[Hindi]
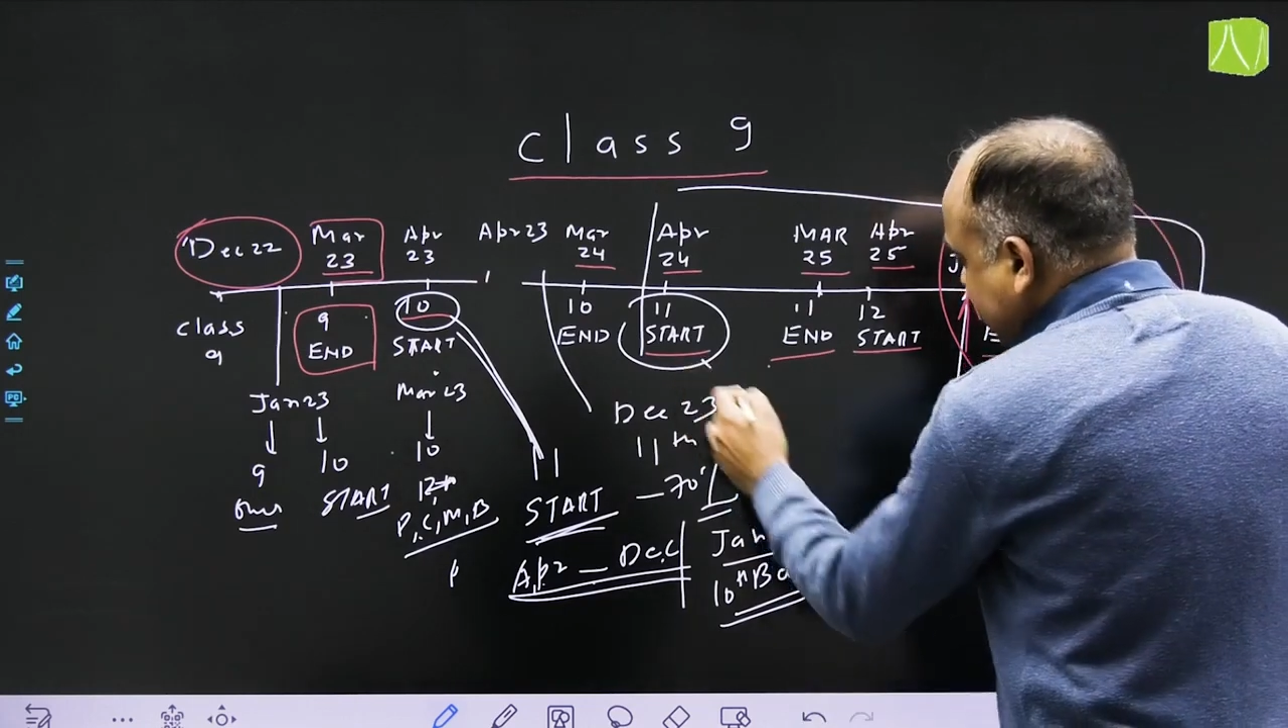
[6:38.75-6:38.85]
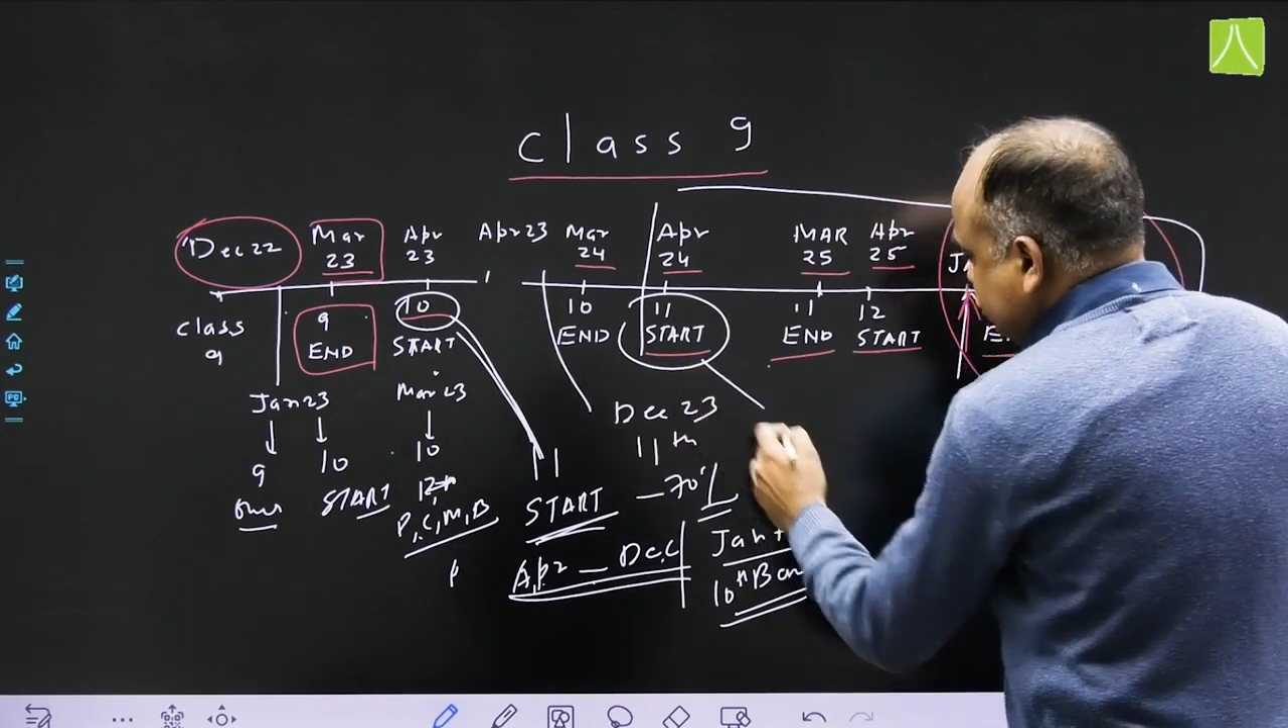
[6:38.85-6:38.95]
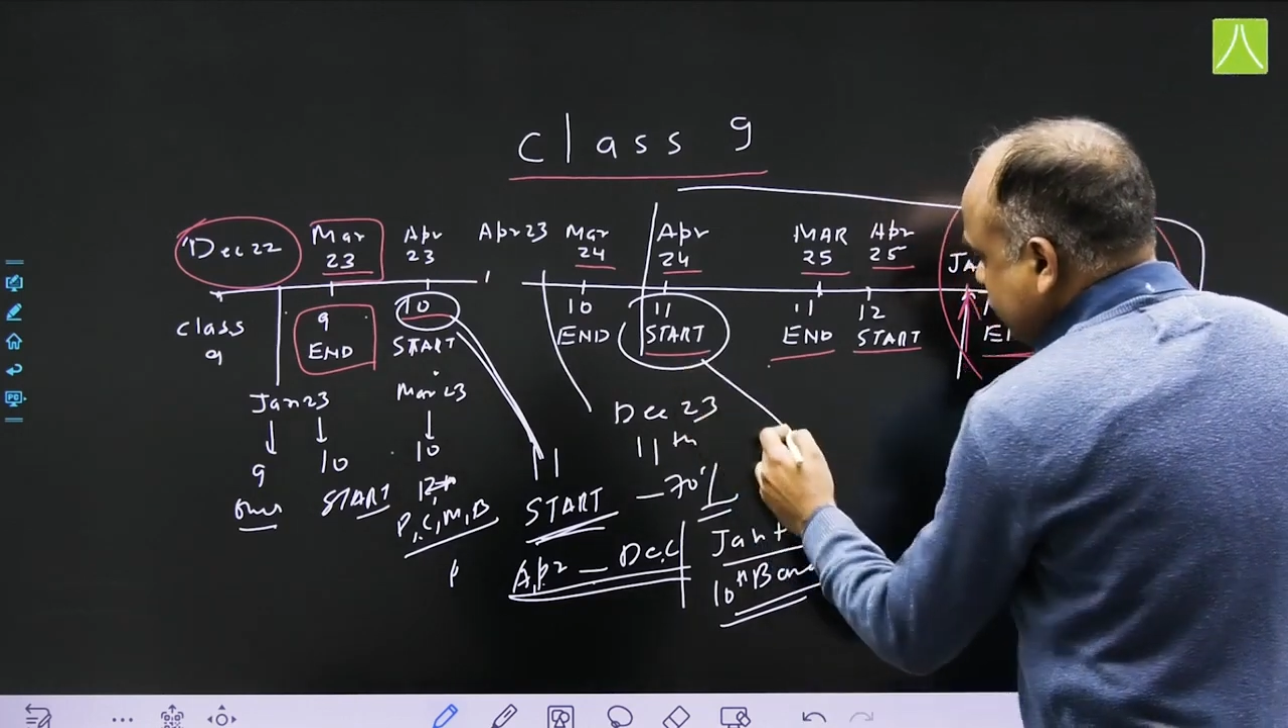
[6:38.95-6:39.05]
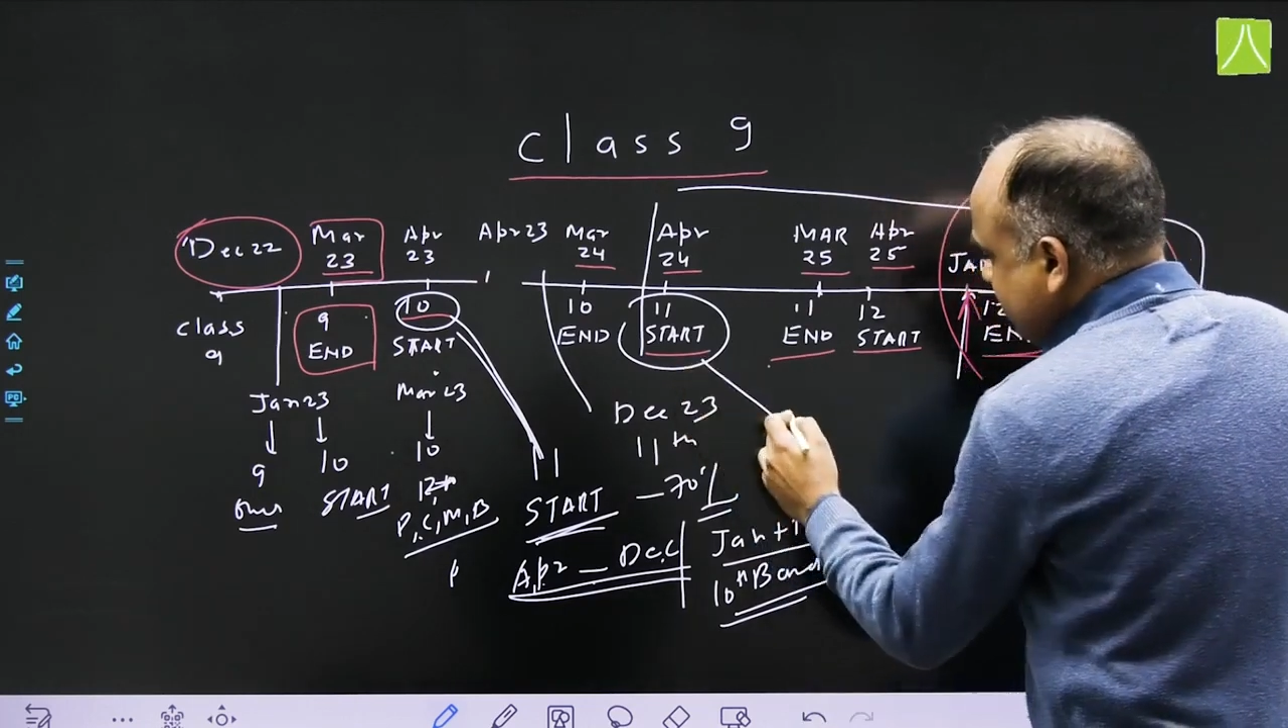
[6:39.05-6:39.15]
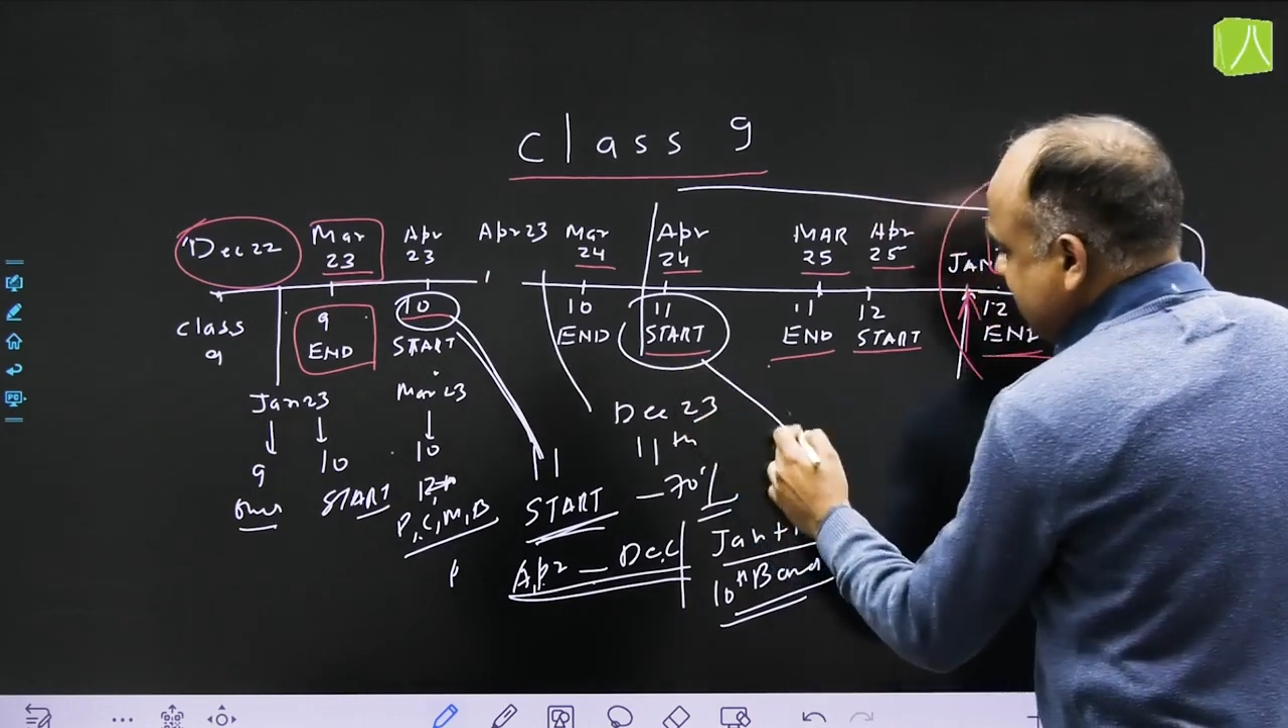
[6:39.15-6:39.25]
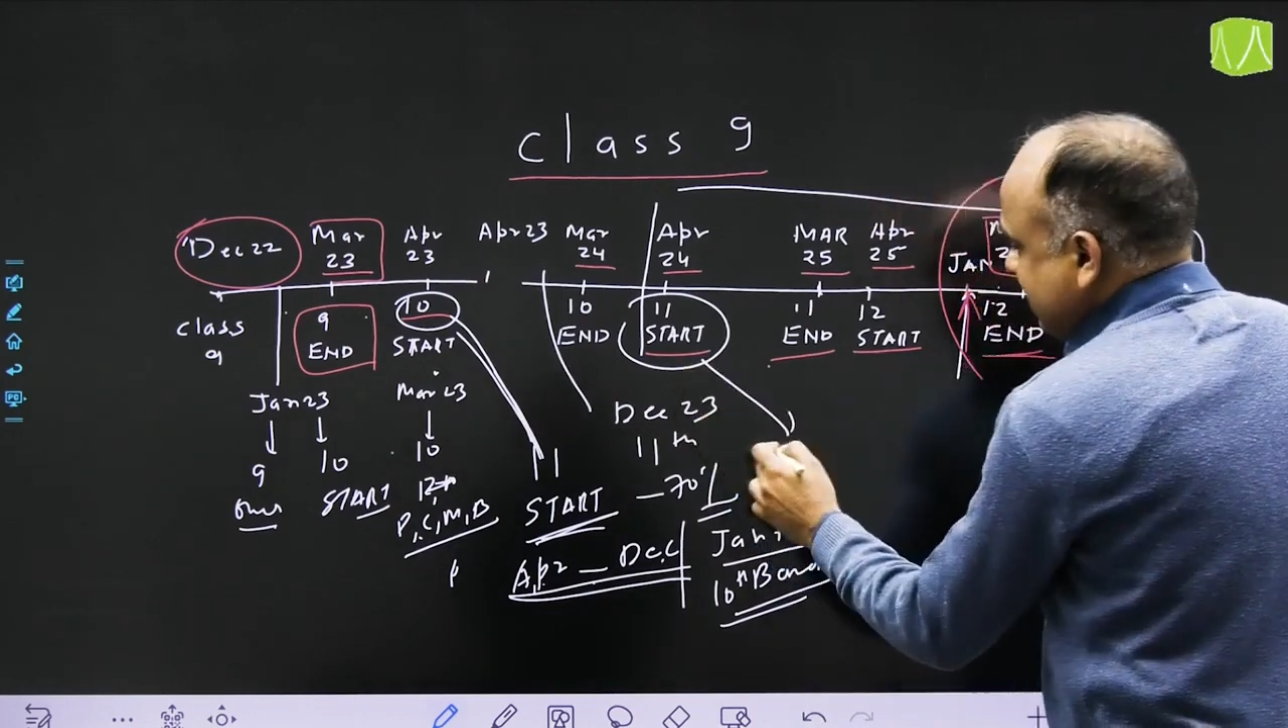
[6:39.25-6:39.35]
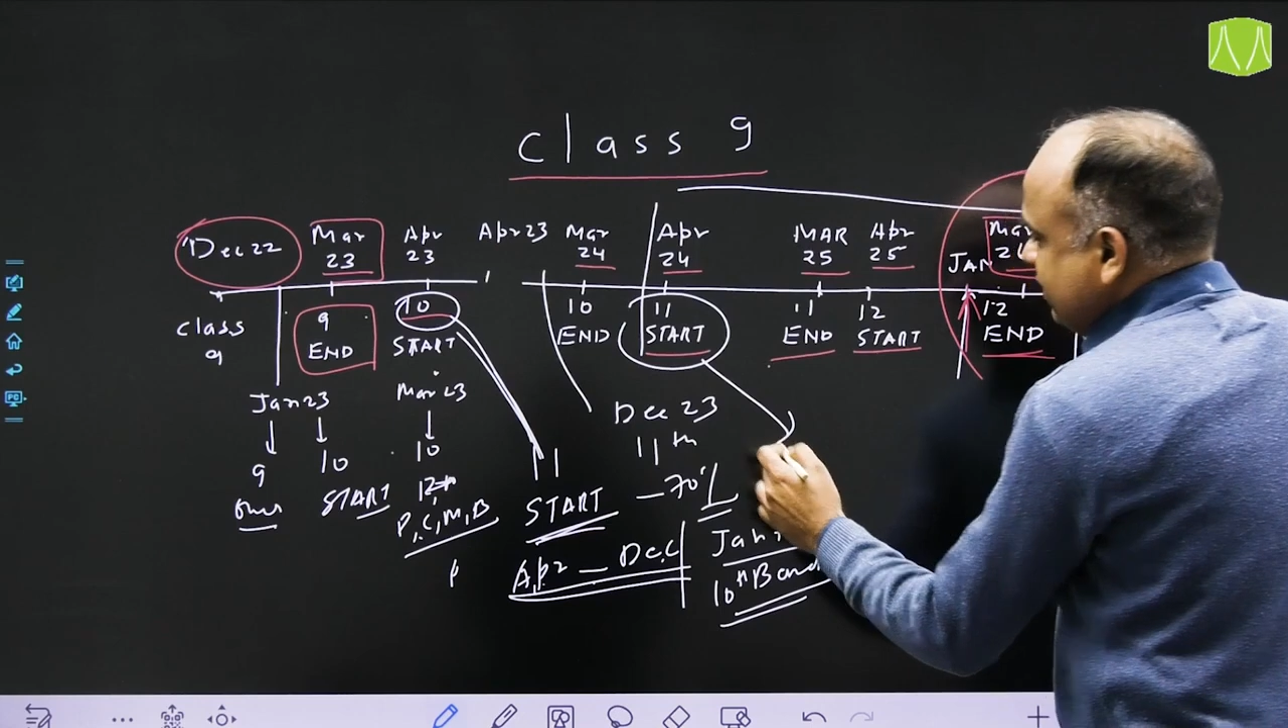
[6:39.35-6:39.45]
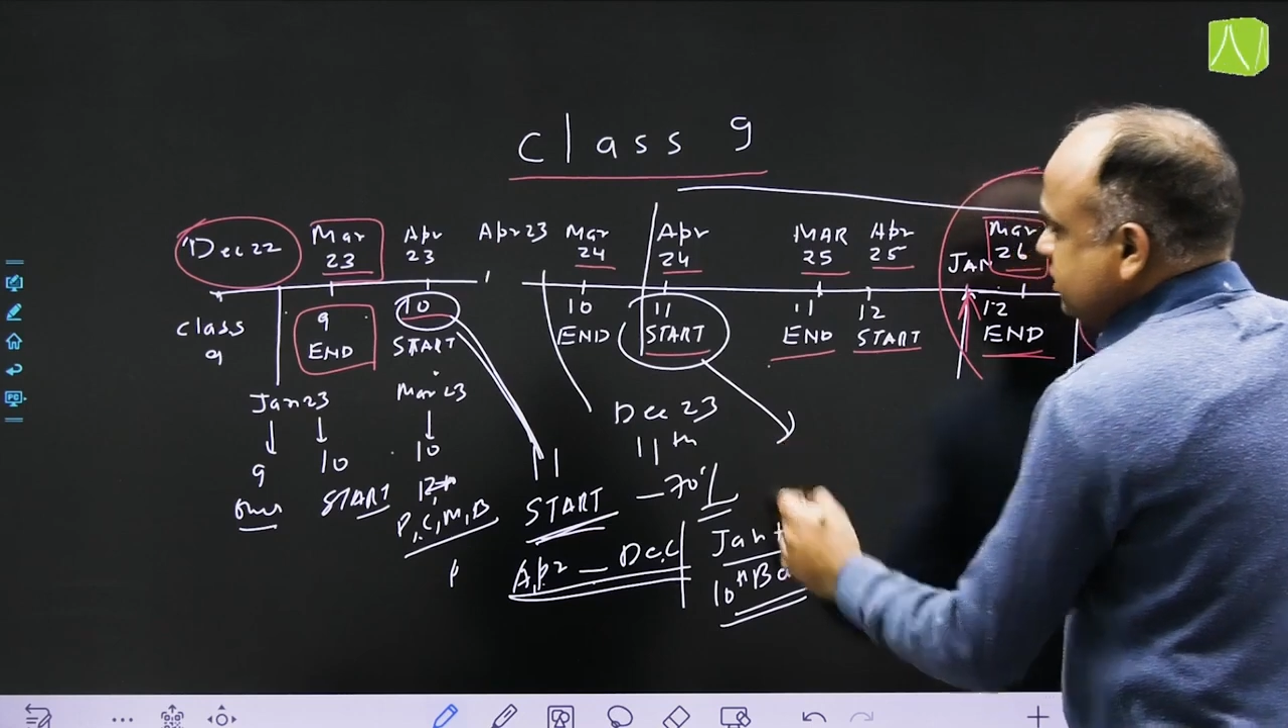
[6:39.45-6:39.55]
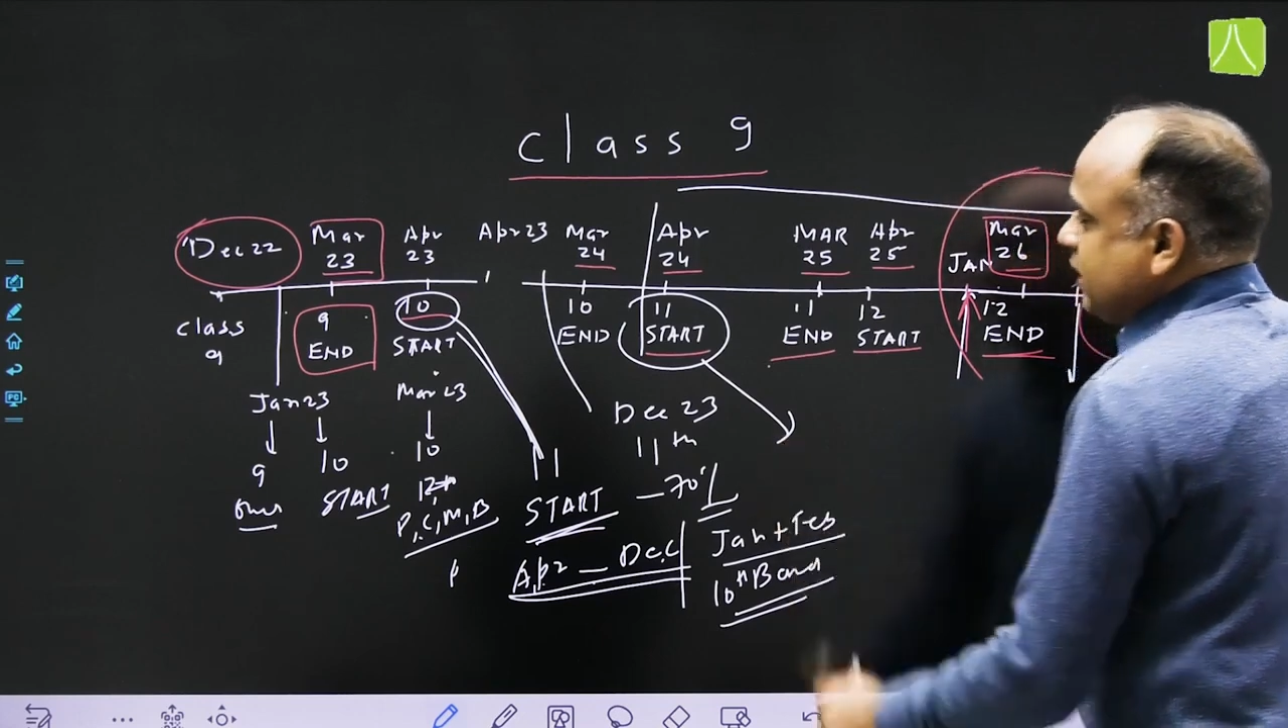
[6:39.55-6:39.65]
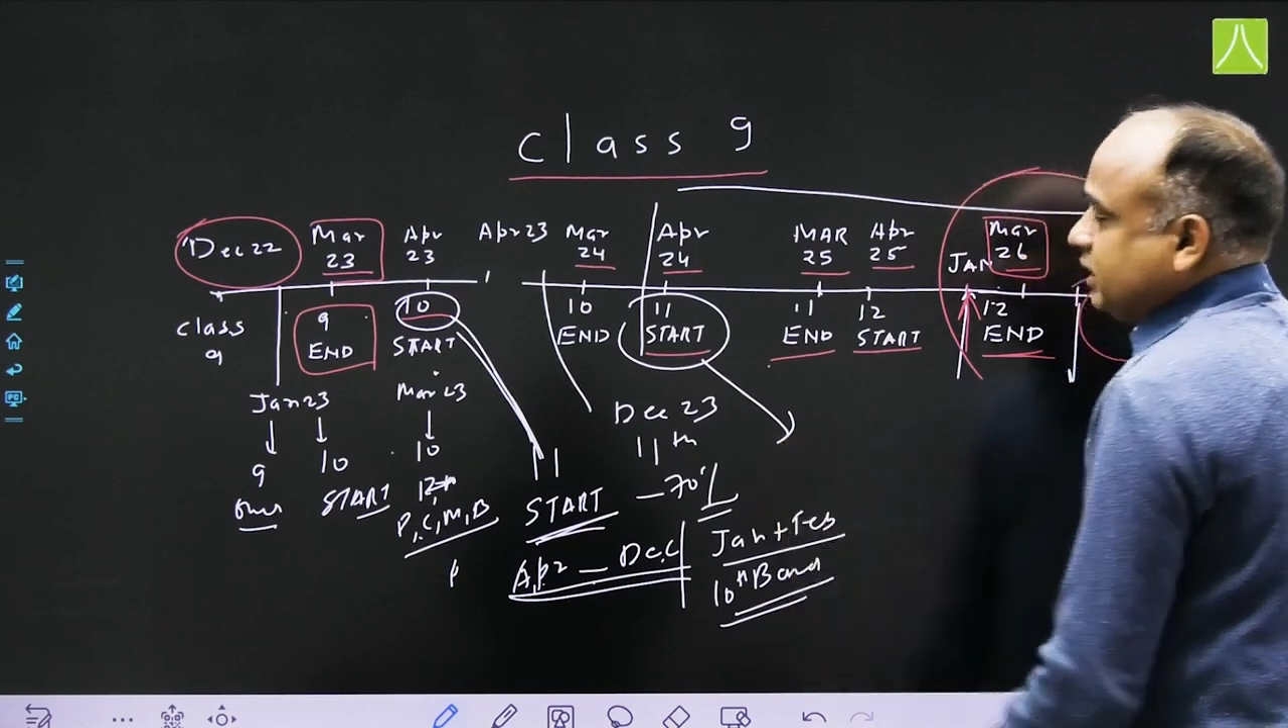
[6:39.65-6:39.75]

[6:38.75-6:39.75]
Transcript: एक्चुअली में इलेवंथ